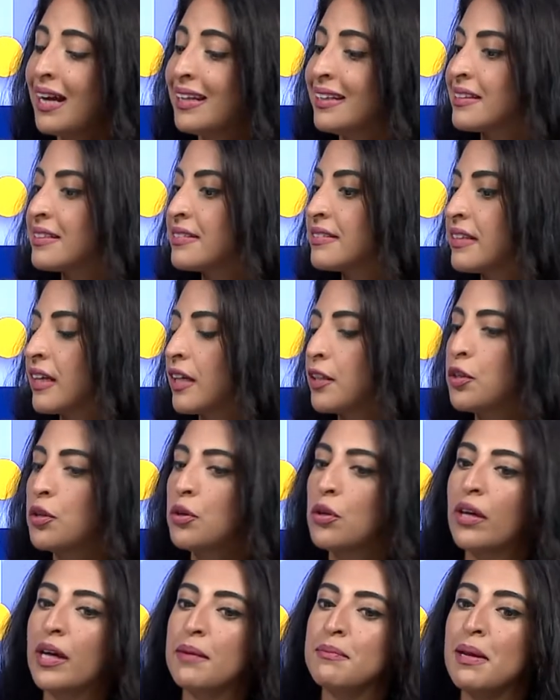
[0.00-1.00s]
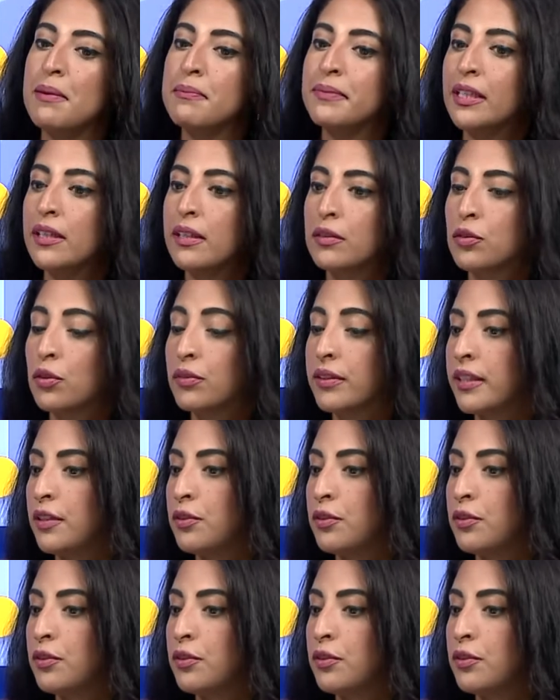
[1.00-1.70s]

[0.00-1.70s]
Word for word: l'extérieur et même dans les,